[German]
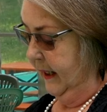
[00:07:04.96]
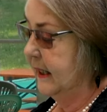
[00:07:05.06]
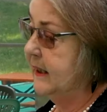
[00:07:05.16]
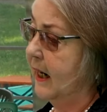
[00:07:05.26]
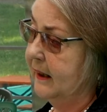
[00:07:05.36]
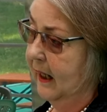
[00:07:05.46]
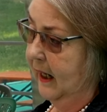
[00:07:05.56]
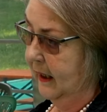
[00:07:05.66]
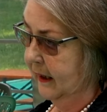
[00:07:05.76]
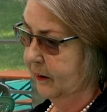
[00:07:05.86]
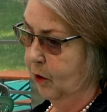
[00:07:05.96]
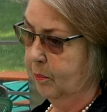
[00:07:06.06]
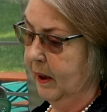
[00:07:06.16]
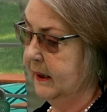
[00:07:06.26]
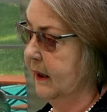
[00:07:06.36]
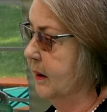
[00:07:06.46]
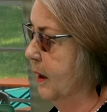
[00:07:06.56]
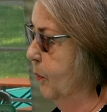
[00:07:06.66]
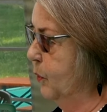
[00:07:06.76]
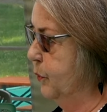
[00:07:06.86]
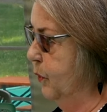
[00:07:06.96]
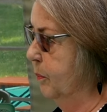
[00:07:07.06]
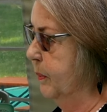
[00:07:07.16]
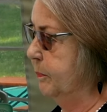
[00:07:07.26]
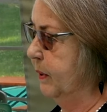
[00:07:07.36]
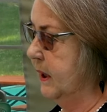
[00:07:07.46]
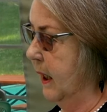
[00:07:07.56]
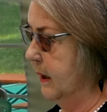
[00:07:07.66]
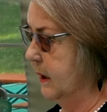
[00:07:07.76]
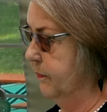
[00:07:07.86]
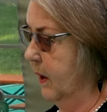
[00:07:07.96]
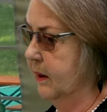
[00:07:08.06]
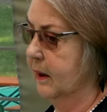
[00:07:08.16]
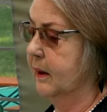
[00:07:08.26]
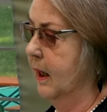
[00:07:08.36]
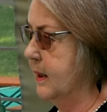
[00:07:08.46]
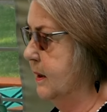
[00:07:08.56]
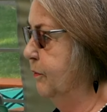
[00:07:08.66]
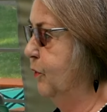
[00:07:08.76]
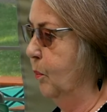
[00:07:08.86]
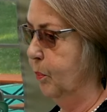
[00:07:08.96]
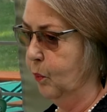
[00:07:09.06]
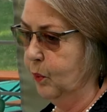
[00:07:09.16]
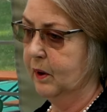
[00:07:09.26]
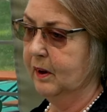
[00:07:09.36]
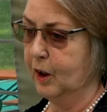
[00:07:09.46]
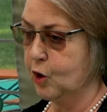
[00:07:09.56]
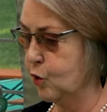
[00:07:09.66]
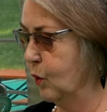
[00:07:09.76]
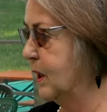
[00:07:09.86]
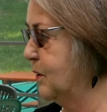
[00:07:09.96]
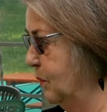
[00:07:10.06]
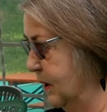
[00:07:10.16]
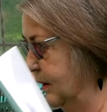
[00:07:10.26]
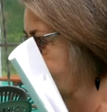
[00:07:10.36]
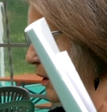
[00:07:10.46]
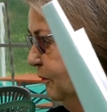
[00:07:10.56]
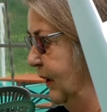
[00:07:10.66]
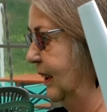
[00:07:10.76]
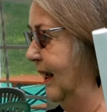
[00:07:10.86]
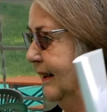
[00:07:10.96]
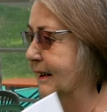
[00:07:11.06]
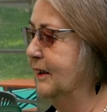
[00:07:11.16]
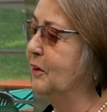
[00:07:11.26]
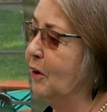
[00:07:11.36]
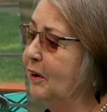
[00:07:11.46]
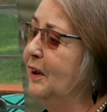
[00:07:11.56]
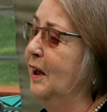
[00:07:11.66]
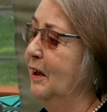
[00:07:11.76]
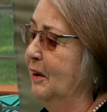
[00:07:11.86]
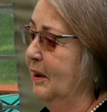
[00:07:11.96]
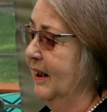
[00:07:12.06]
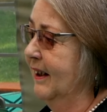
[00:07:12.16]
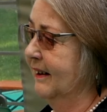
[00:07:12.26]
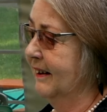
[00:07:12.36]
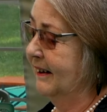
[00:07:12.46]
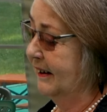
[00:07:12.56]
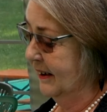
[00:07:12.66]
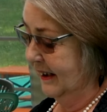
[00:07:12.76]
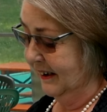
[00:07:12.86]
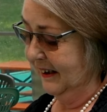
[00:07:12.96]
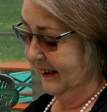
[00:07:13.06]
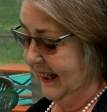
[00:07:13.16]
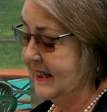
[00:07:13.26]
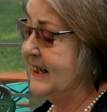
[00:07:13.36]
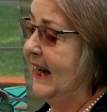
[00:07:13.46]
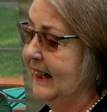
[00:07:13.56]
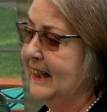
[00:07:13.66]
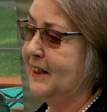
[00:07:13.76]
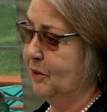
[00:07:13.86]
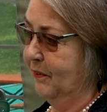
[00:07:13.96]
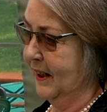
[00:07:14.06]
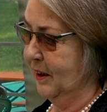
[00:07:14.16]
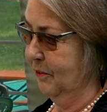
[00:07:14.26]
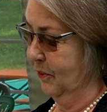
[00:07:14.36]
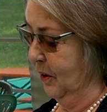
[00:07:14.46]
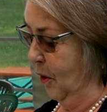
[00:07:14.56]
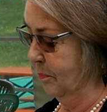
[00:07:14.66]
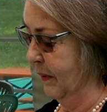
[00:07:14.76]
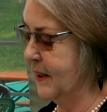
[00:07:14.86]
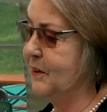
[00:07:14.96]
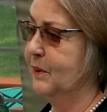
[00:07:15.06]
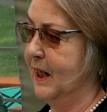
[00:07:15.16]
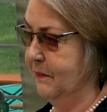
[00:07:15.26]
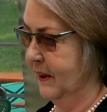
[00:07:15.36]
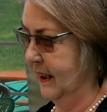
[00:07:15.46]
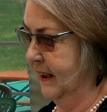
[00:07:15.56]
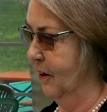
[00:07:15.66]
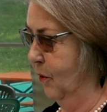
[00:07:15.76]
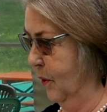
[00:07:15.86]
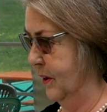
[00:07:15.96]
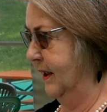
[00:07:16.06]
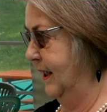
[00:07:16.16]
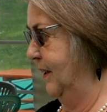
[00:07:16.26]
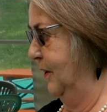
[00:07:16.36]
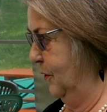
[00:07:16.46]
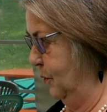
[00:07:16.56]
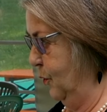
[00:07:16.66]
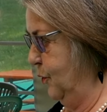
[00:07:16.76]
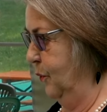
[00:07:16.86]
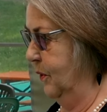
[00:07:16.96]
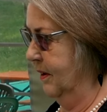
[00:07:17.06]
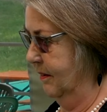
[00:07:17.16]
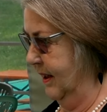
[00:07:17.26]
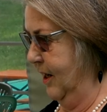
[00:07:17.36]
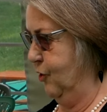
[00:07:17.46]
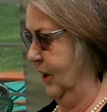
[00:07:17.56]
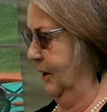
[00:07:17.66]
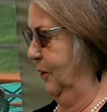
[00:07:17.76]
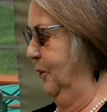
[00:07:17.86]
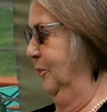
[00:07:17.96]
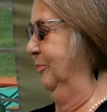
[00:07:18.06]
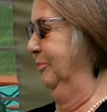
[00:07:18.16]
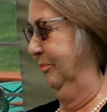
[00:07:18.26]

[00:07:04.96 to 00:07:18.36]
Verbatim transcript: Ich danke allen nochmal, die an der Broschüre mit beteiligt waren, Herrn Hasse, Frau Brune, Herr Schulz und viele andere noch. Äh, dass es endlich so weit gekommen ist und dass wir die heute hier so schön darstellen können.